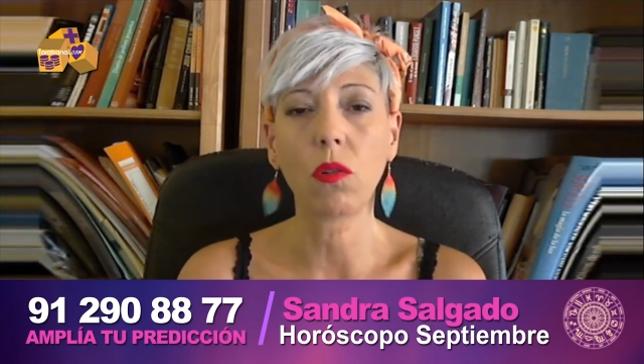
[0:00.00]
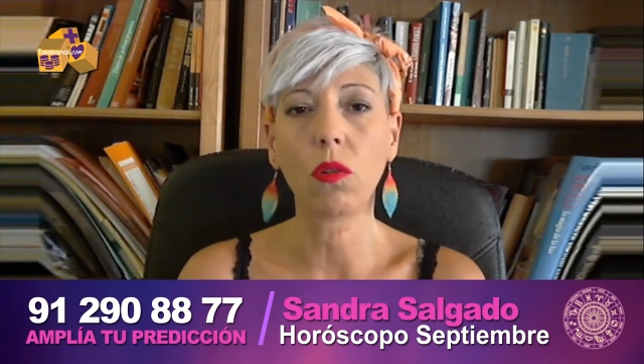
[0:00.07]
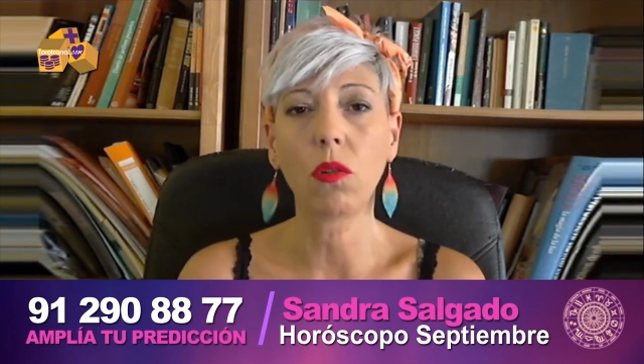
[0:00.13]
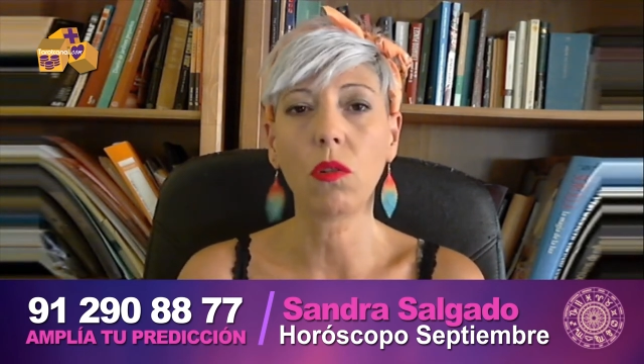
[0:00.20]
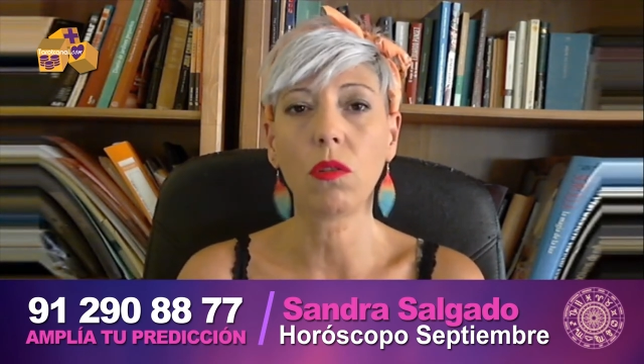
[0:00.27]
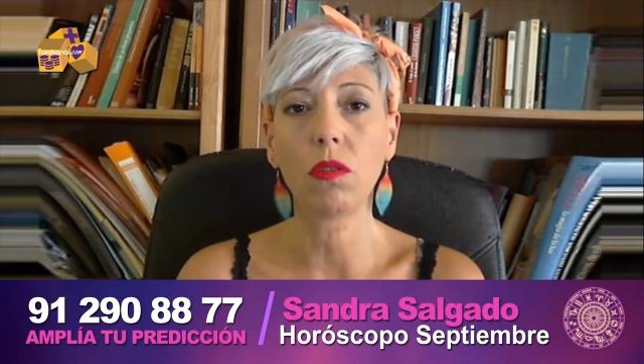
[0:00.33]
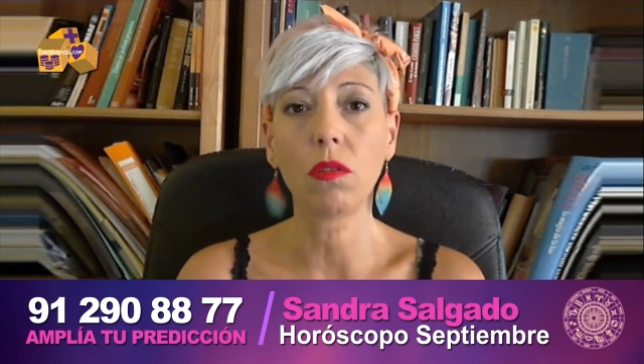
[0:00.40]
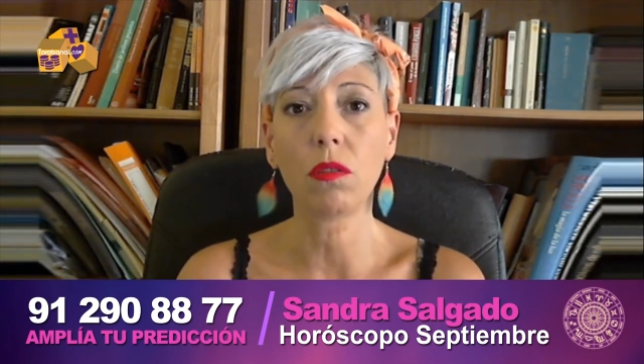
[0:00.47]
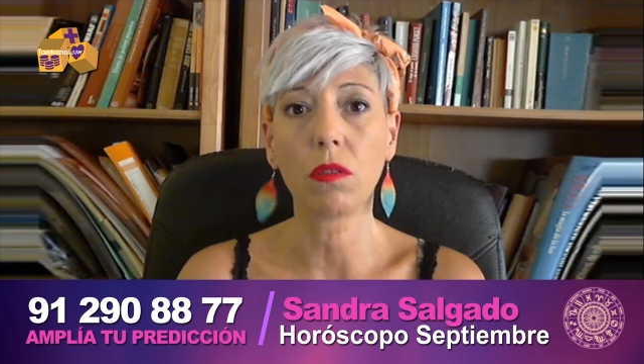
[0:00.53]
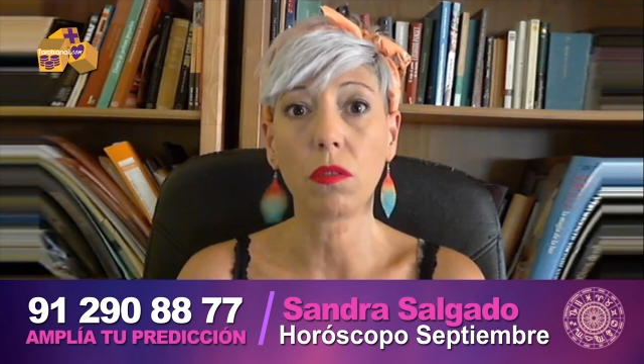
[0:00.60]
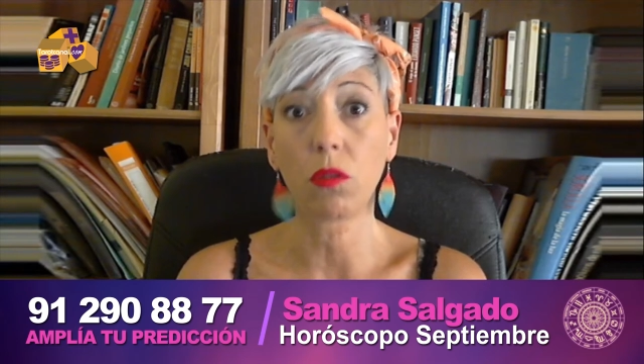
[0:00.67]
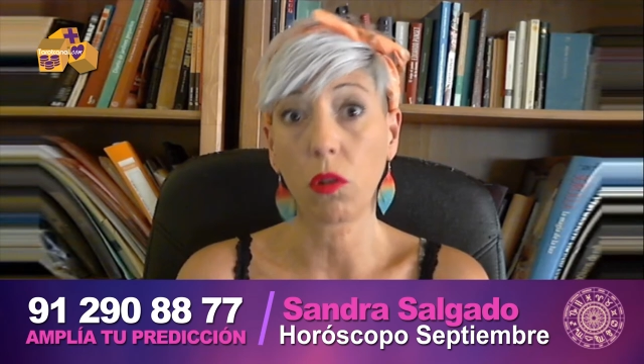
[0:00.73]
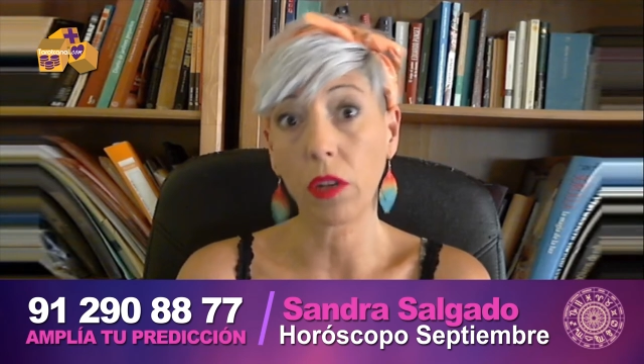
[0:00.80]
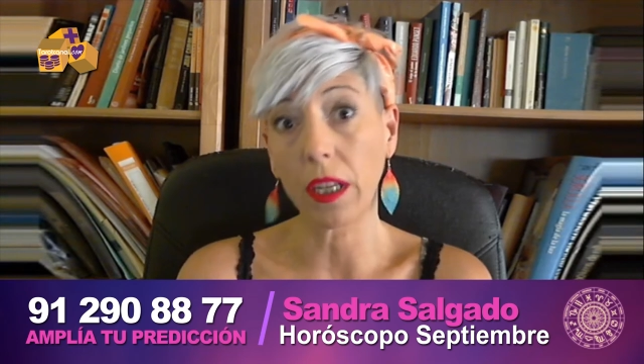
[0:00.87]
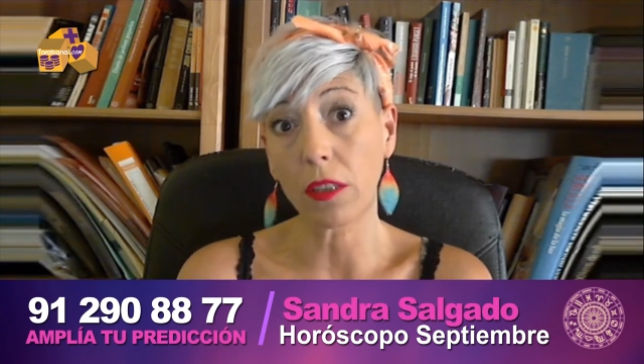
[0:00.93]
con,
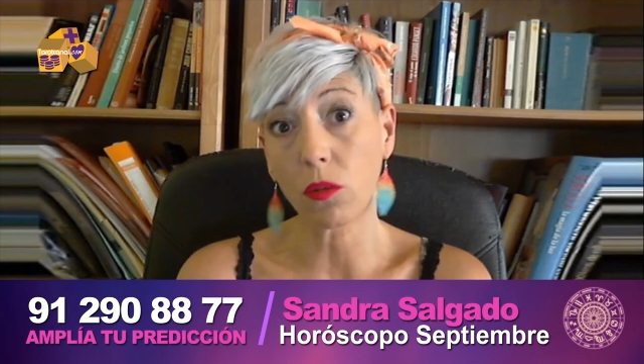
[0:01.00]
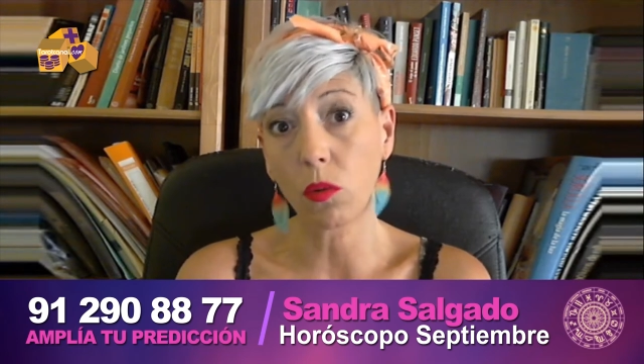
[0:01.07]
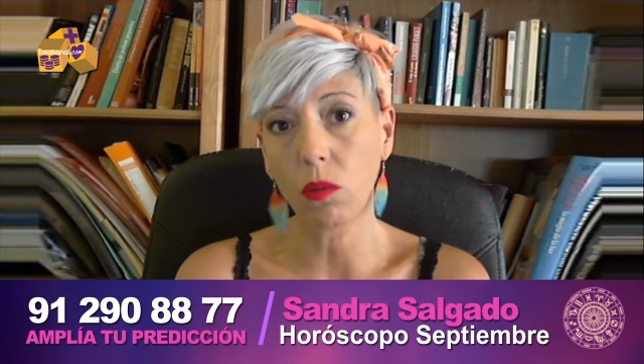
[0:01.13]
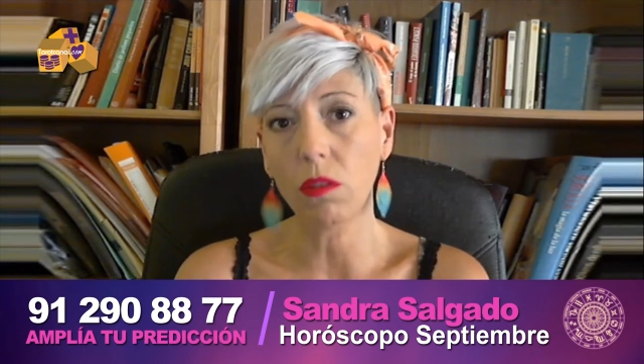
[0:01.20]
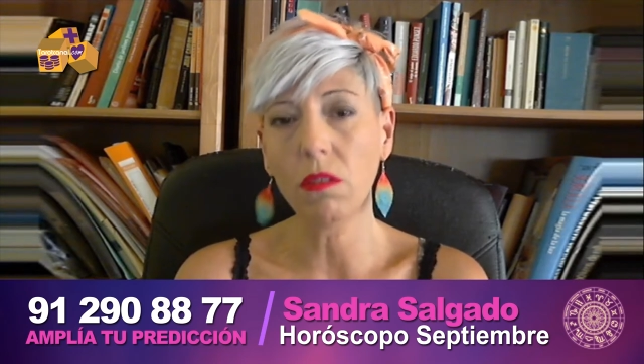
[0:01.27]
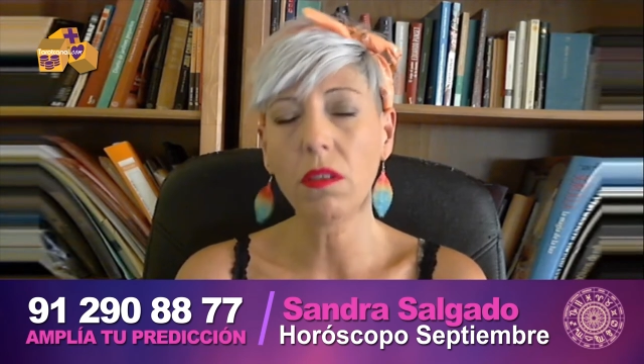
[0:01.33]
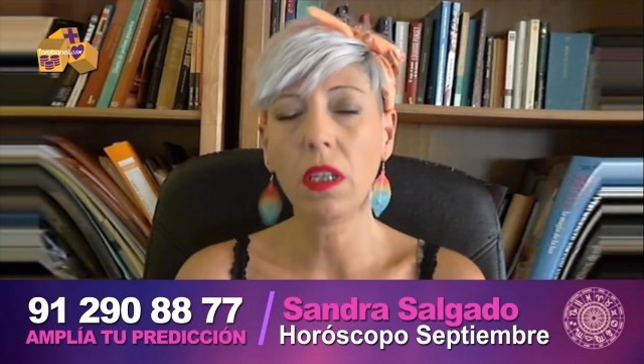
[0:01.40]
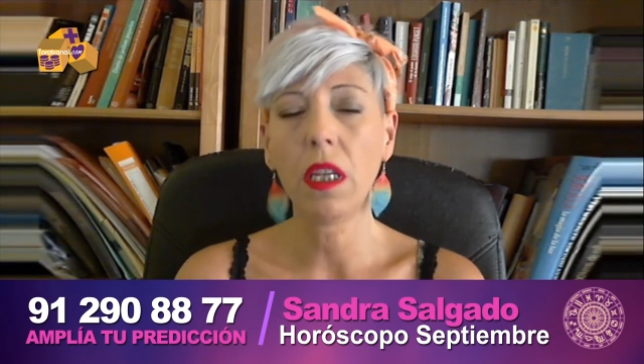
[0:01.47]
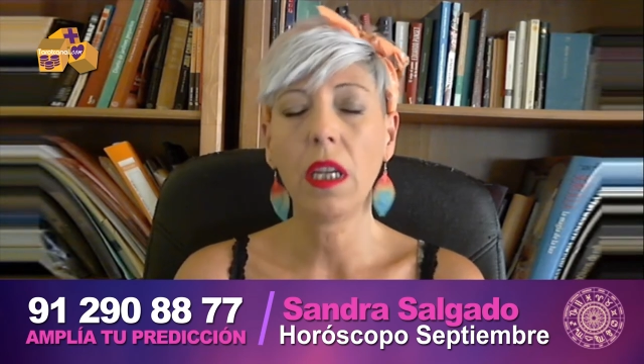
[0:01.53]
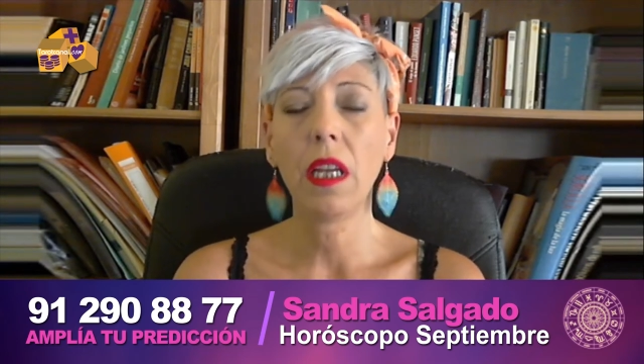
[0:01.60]
con Neptuno